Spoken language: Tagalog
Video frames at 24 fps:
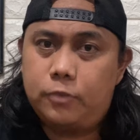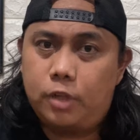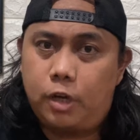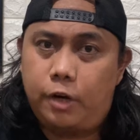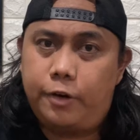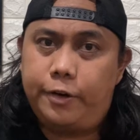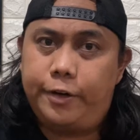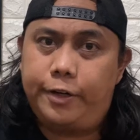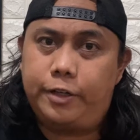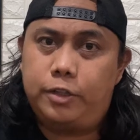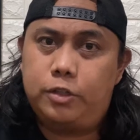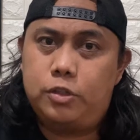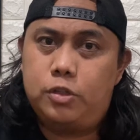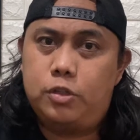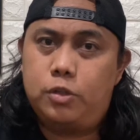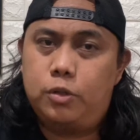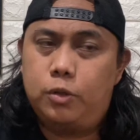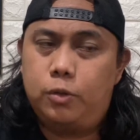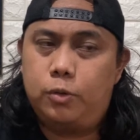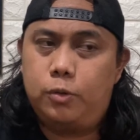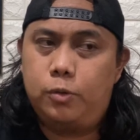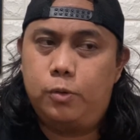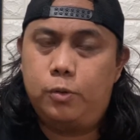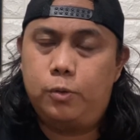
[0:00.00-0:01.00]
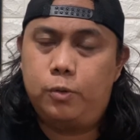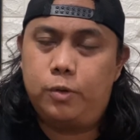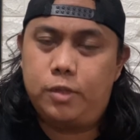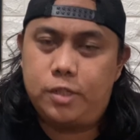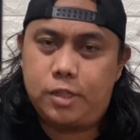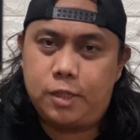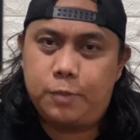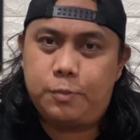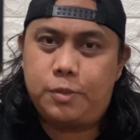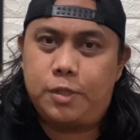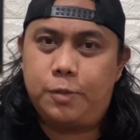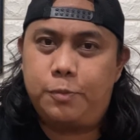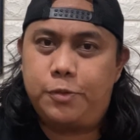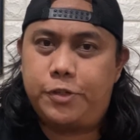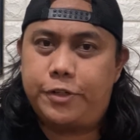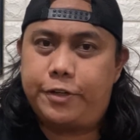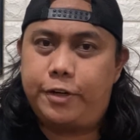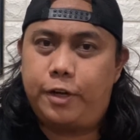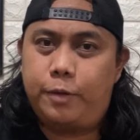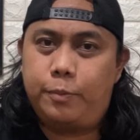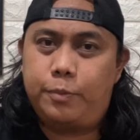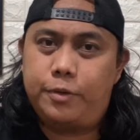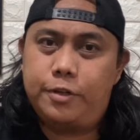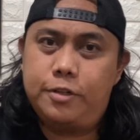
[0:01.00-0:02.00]
Alright, so what's up
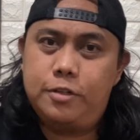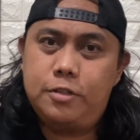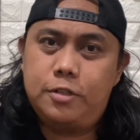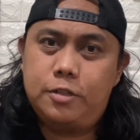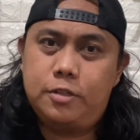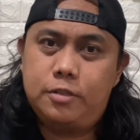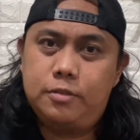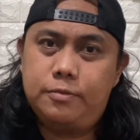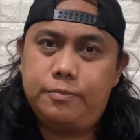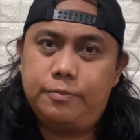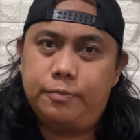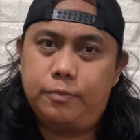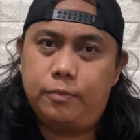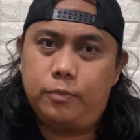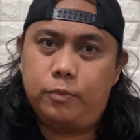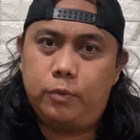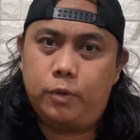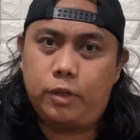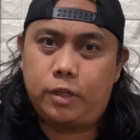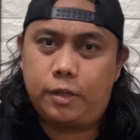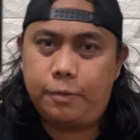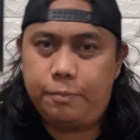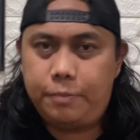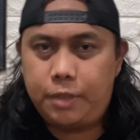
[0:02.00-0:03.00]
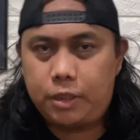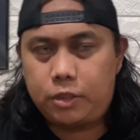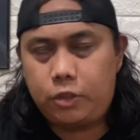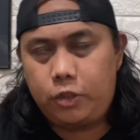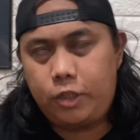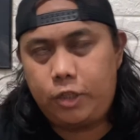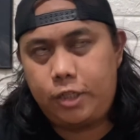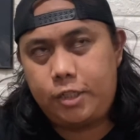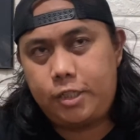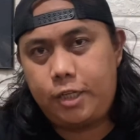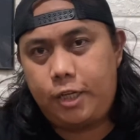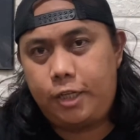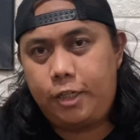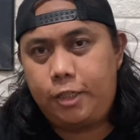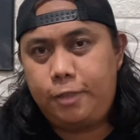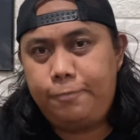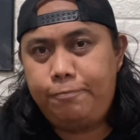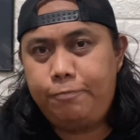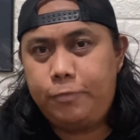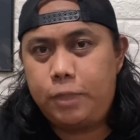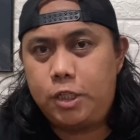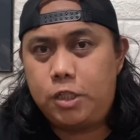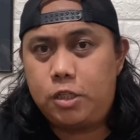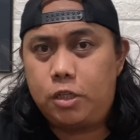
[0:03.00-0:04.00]
subscribers? Welcome back to the channel.
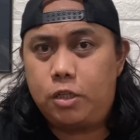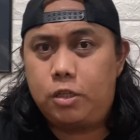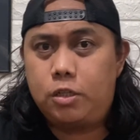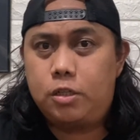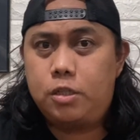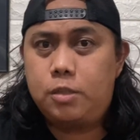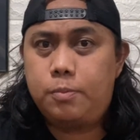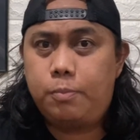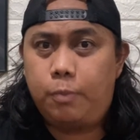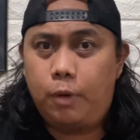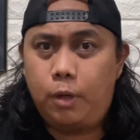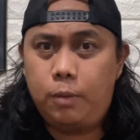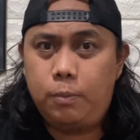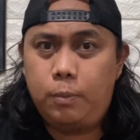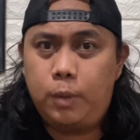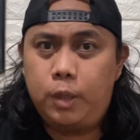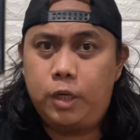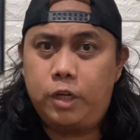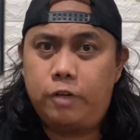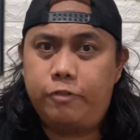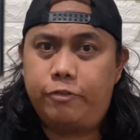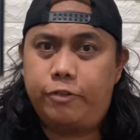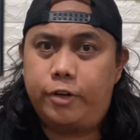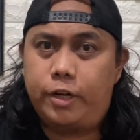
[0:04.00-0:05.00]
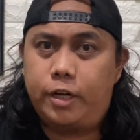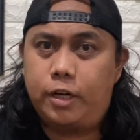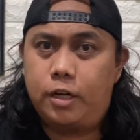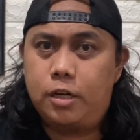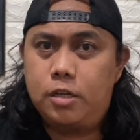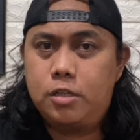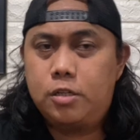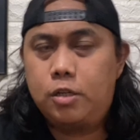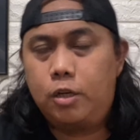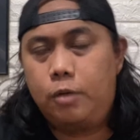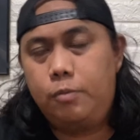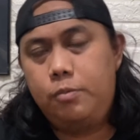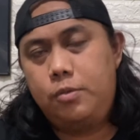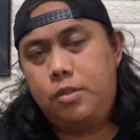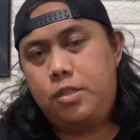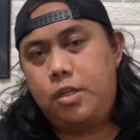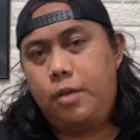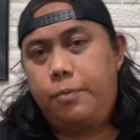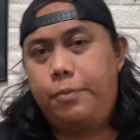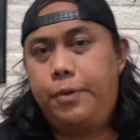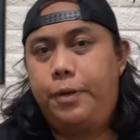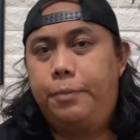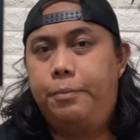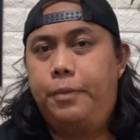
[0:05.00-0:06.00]
This is Paul Bonin Vargas of
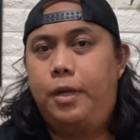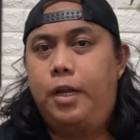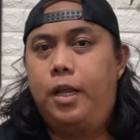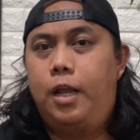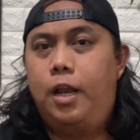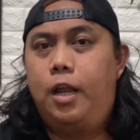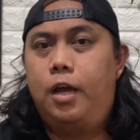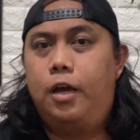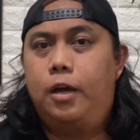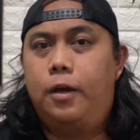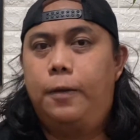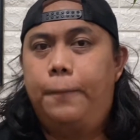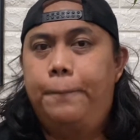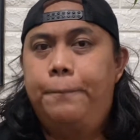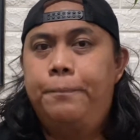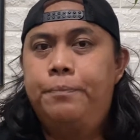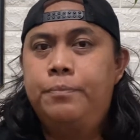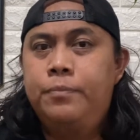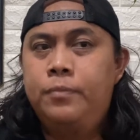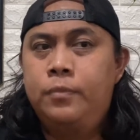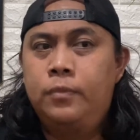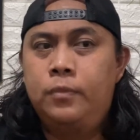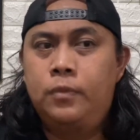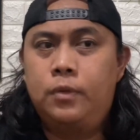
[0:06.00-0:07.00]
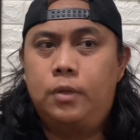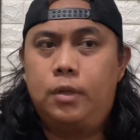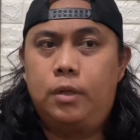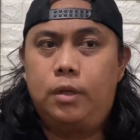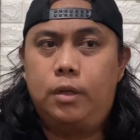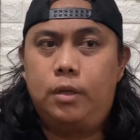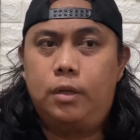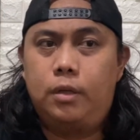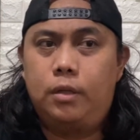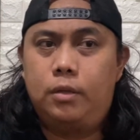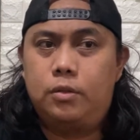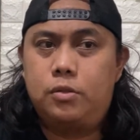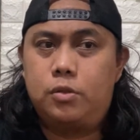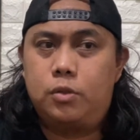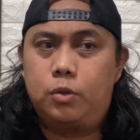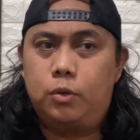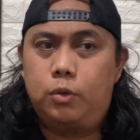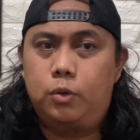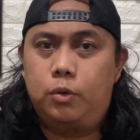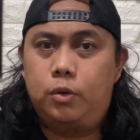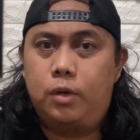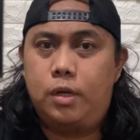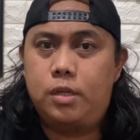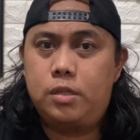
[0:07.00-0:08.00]
Zebian Manila.
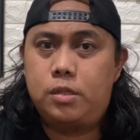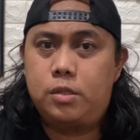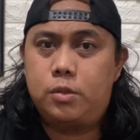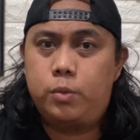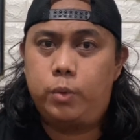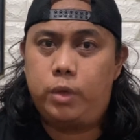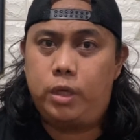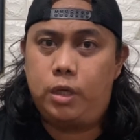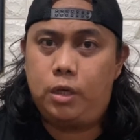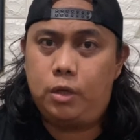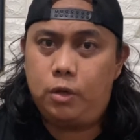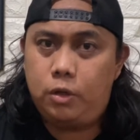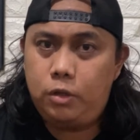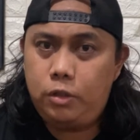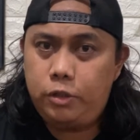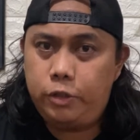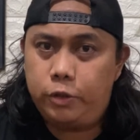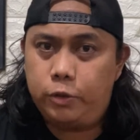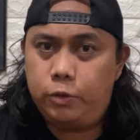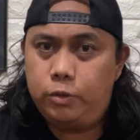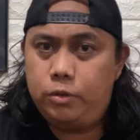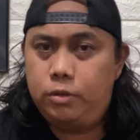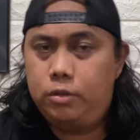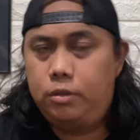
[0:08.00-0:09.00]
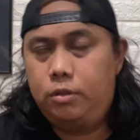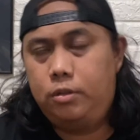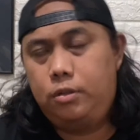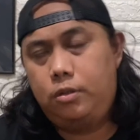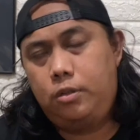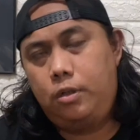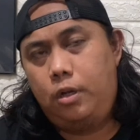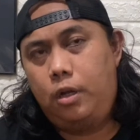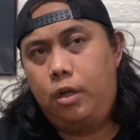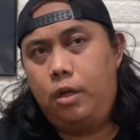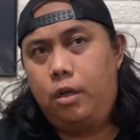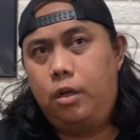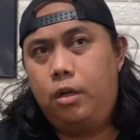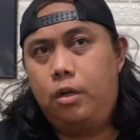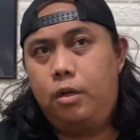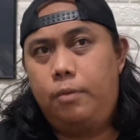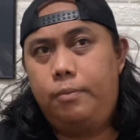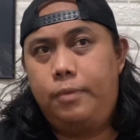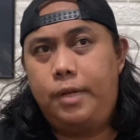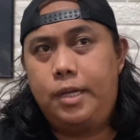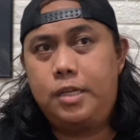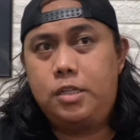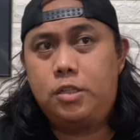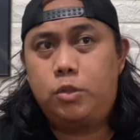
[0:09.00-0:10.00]
So as we all know, um,
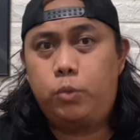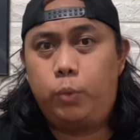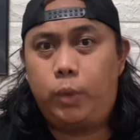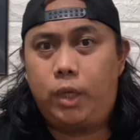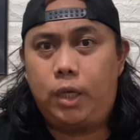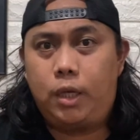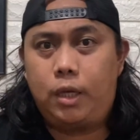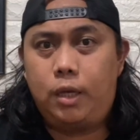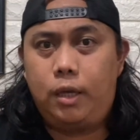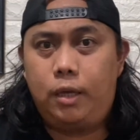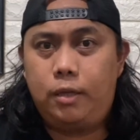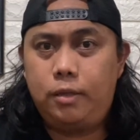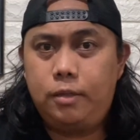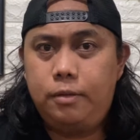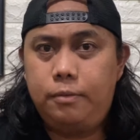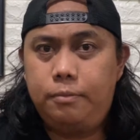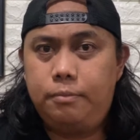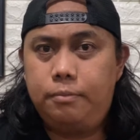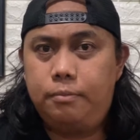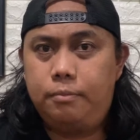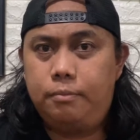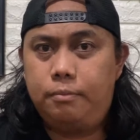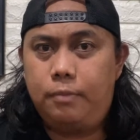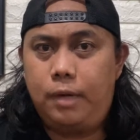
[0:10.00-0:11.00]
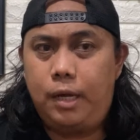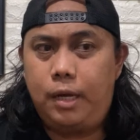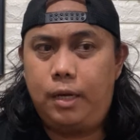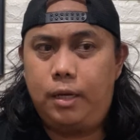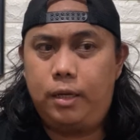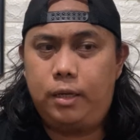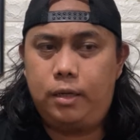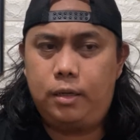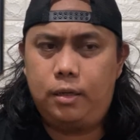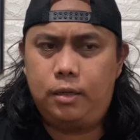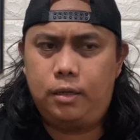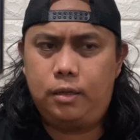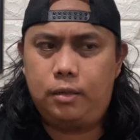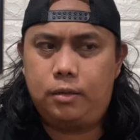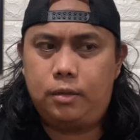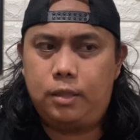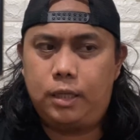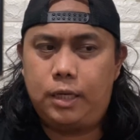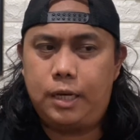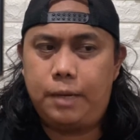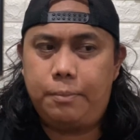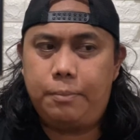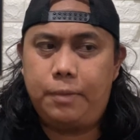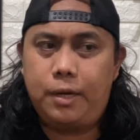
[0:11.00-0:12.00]
last weekend, bale,
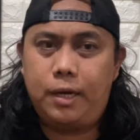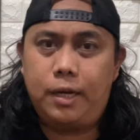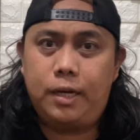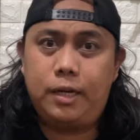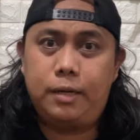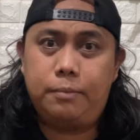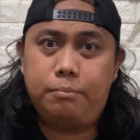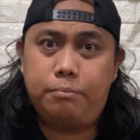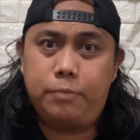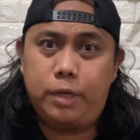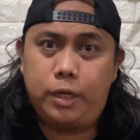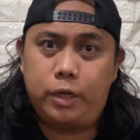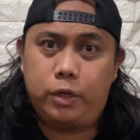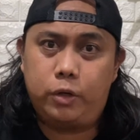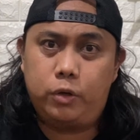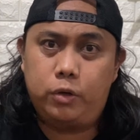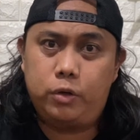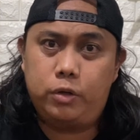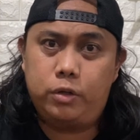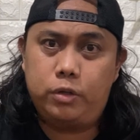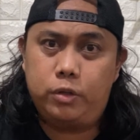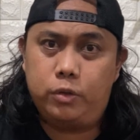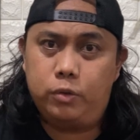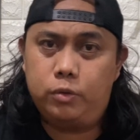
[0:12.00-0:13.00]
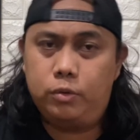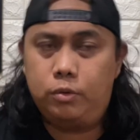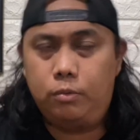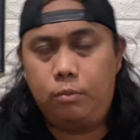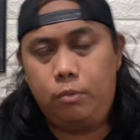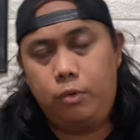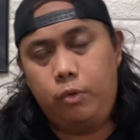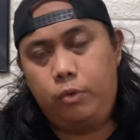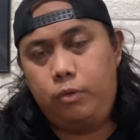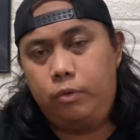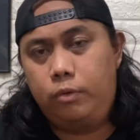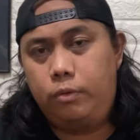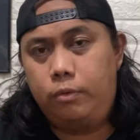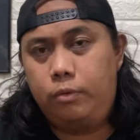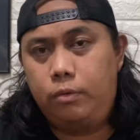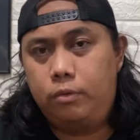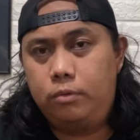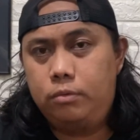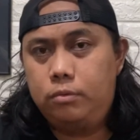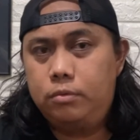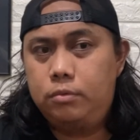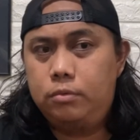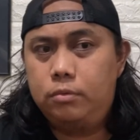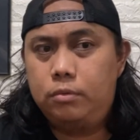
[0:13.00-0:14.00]
tinamaan ng bagyo yung buong
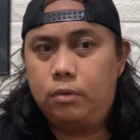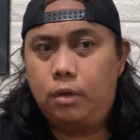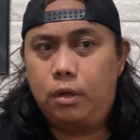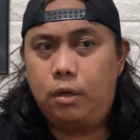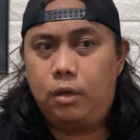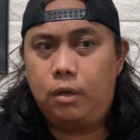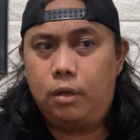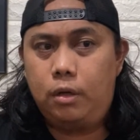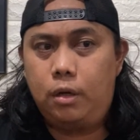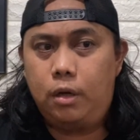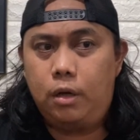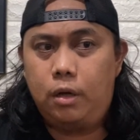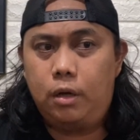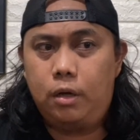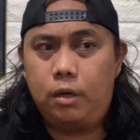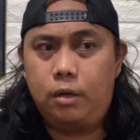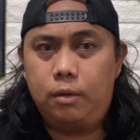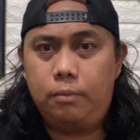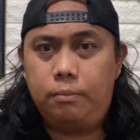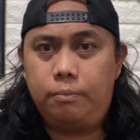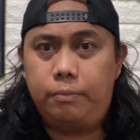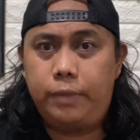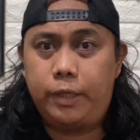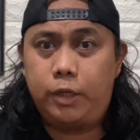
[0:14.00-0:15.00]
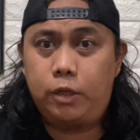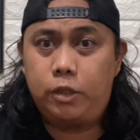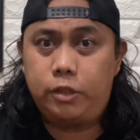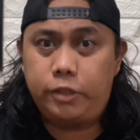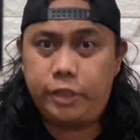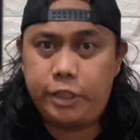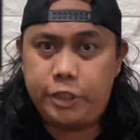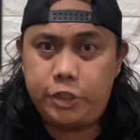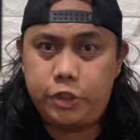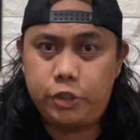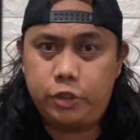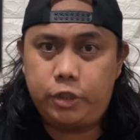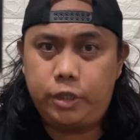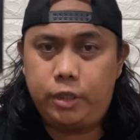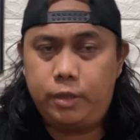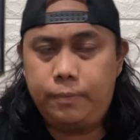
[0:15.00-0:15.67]
um, Bicol region.